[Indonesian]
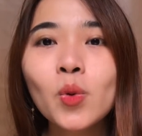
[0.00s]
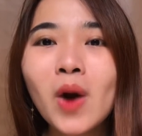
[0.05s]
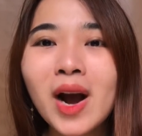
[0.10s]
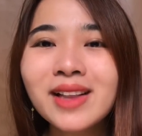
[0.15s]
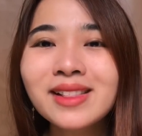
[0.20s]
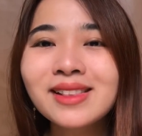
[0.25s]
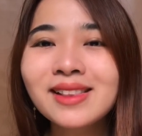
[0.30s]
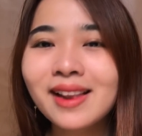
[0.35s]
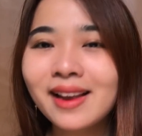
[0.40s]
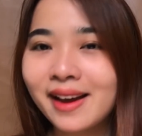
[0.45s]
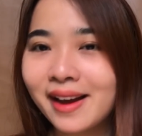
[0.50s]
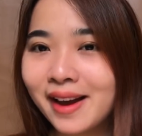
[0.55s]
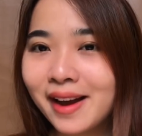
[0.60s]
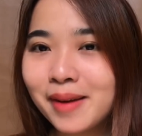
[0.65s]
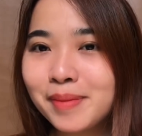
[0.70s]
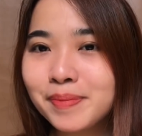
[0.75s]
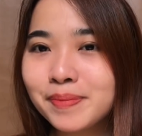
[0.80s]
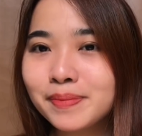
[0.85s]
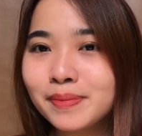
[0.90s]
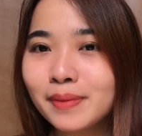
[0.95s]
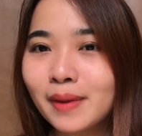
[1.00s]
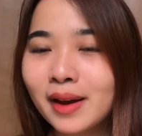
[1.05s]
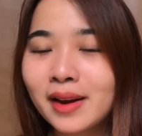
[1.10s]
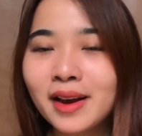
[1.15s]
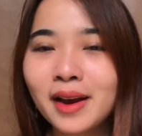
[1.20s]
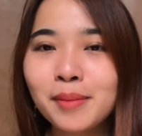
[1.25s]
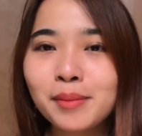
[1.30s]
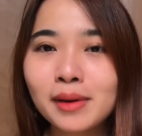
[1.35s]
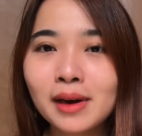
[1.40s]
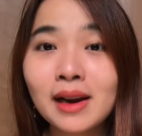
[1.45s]
White Lab
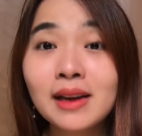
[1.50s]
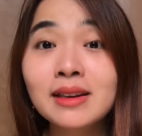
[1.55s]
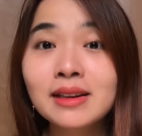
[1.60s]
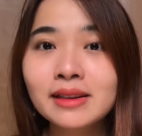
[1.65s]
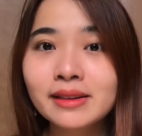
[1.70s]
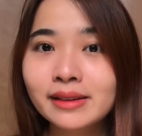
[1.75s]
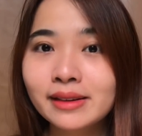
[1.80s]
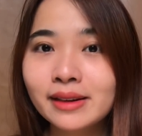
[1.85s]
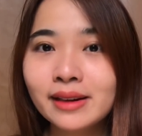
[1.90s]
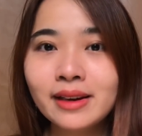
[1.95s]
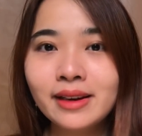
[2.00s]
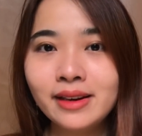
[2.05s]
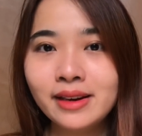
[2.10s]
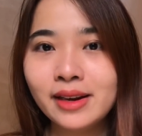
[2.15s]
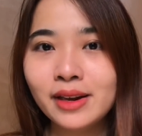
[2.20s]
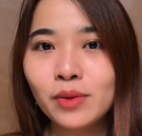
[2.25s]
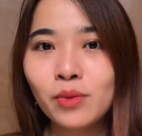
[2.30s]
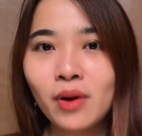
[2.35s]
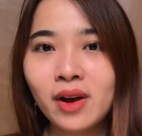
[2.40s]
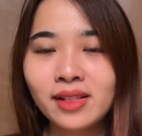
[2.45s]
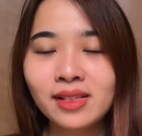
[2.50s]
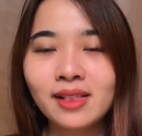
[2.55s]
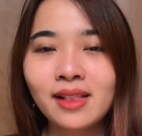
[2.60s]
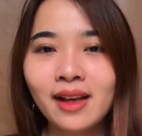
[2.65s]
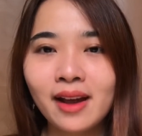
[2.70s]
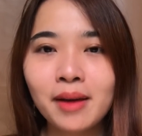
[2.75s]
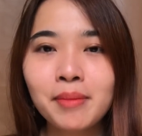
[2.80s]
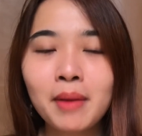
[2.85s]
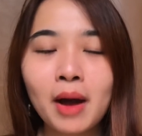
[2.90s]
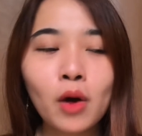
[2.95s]
ada yang pernah dengar ini White
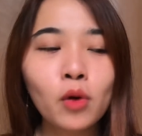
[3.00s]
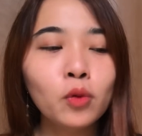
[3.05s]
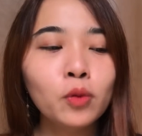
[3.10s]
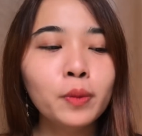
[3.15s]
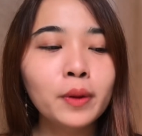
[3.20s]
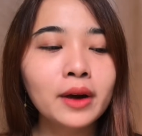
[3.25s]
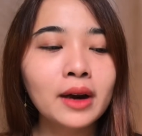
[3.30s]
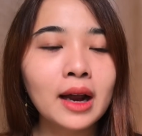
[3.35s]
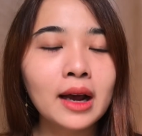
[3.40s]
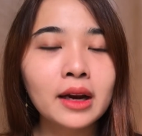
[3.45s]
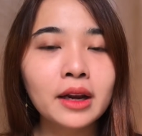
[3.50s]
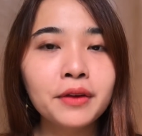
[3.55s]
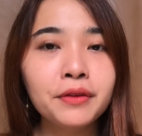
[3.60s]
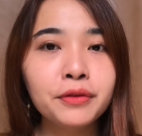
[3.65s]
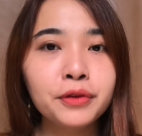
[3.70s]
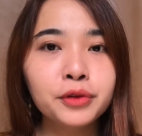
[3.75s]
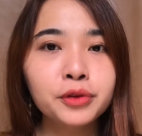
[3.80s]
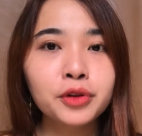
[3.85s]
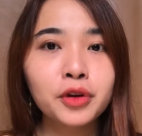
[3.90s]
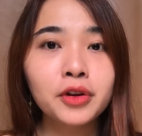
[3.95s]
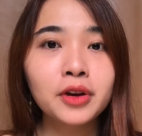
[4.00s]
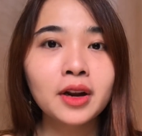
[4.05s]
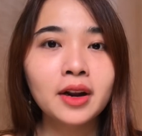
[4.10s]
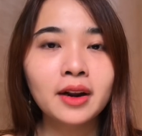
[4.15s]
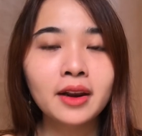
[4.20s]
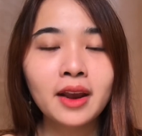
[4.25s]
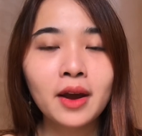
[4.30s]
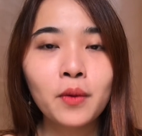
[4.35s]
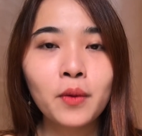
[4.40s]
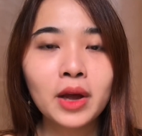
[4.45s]
Lab aku pernah review
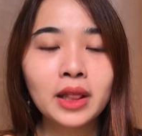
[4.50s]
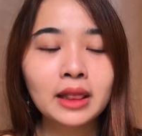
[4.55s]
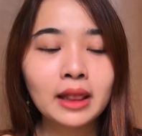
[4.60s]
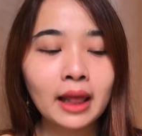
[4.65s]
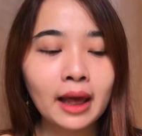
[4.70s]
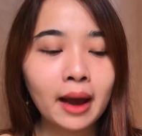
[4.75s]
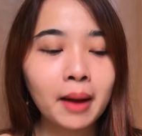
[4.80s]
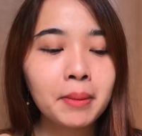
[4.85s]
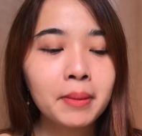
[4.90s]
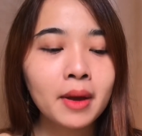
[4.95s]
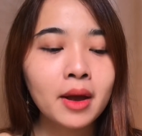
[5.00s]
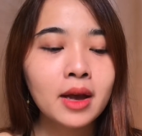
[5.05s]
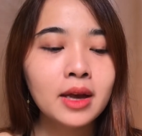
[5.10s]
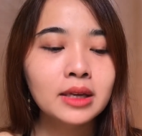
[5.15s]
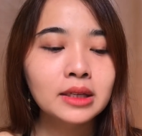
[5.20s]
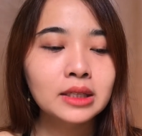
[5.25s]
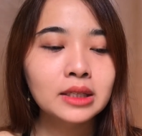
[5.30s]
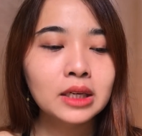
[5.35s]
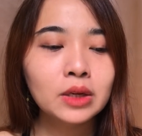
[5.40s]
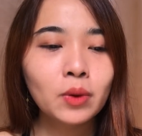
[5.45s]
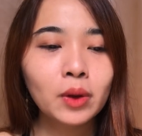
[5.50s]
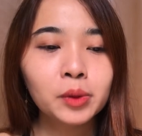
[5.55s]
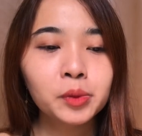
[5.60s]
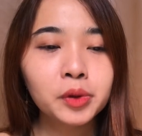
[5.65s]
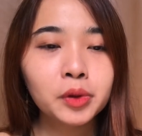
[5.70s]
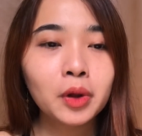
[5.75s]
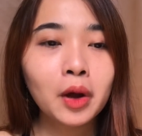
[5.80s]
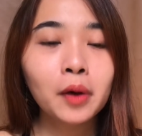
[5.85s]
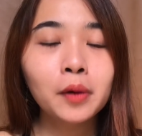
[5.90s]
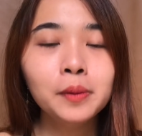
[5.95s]
tonernya White Lab jadi
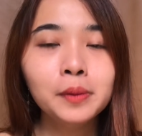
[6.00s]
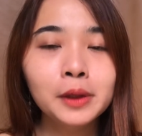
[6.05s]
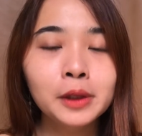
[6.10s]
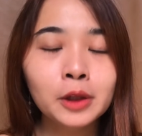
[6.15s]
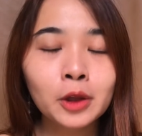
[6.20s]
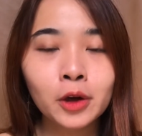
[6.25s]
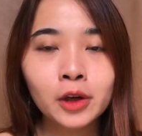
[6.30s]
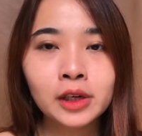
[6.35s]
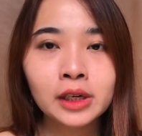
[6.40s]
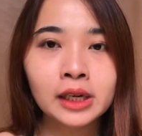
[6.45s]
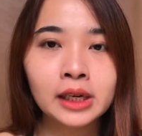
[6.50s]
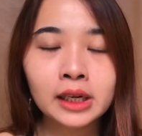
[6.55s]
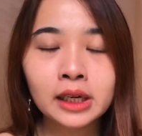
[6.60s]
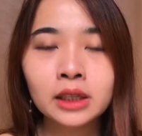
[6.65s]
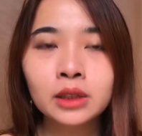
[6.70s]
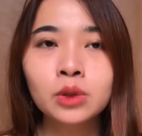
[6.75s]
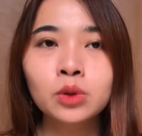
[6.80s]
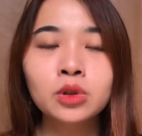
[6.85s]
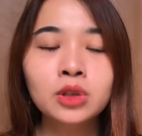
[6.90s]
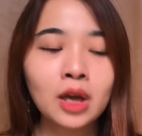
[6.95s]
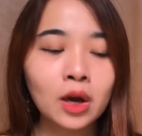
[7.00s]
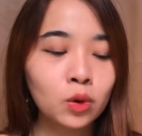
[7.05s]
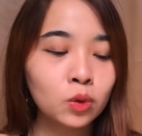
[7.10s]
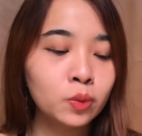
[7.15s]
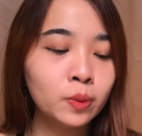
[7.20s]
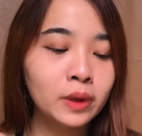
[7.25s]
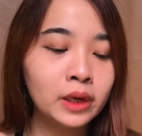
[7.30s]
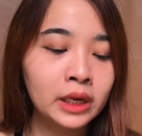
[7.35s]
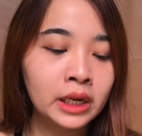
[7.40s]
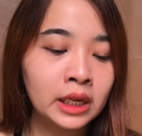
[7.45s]
waktu itu aku beli toner terus
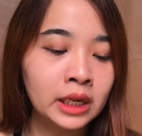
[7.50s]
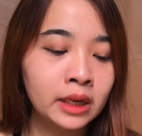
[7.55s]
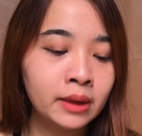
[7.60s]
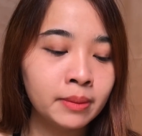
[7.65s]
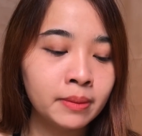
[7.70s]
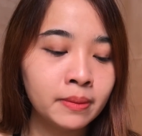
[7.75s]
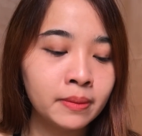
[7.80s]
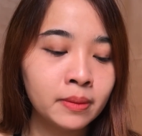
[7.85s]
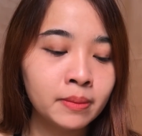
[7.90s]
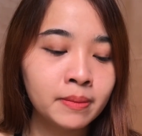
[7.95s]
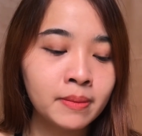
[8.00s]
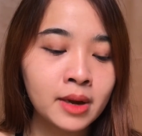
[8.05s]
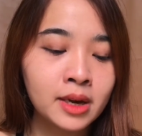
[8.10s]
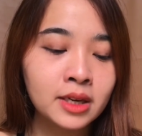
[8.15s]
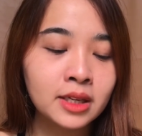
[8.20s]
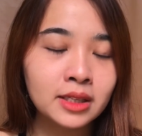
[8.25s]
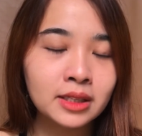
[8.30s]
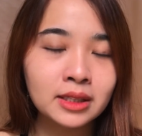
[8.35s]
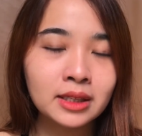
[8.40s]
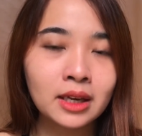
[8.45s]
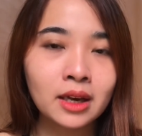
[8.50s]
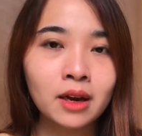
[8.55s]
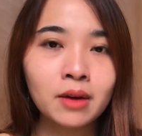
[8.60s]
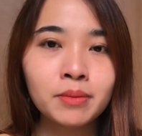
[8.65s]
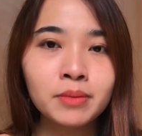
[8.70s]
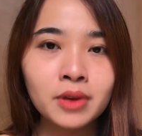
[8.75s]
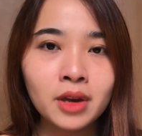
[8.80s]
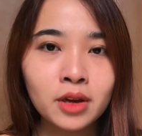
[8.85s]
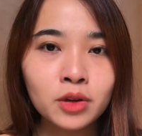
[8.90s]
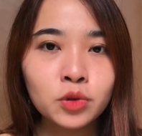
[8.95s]
aku beli body
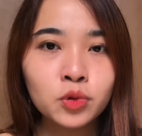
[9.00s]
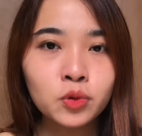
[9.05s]
serumnya